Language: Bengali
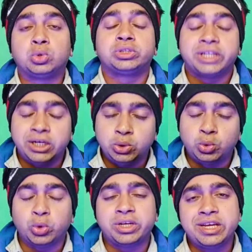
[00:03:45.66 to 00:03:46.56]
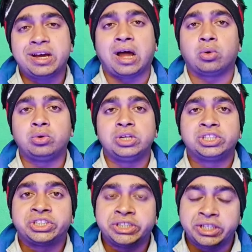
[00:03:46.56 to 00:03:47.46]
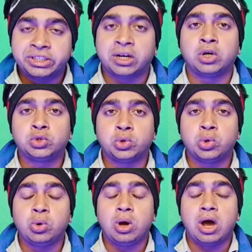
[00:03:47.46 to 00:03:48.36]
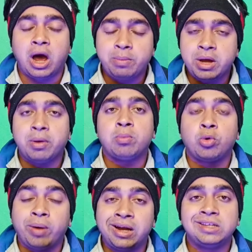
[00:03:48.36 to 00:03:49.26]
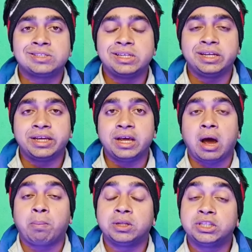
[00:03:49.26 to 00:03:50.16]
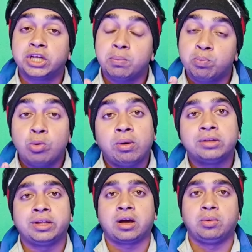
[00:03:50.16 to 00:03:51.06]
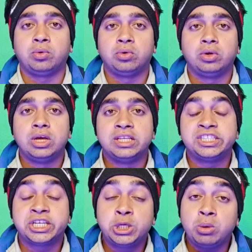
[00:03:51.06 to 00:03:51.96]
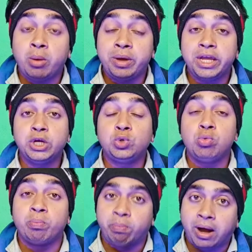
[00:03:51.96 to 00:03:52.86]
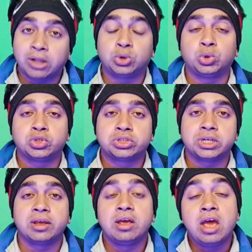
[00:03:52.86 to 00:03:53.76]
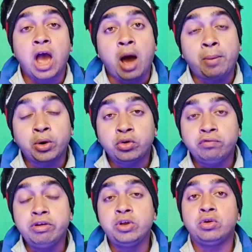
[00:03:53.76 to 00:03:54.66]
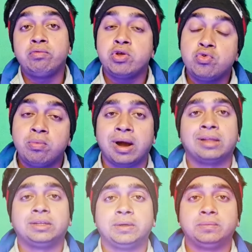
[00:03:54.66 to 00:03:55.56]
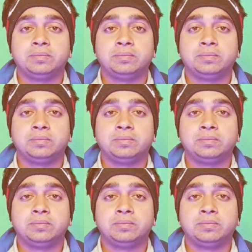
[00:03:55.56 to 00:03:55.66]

তো সেই দুটো কি কারণ সেটা জানার জন্য আমি আমার মোবাইল স্ক্রিনে গিয়ে আপনাদেরকে প্রমাণ দেখাবো যে কিভাবে ইউটিউব বাধ্য হচ্ছে আমার ওই ভিডিওর ভিউ বাড়াতে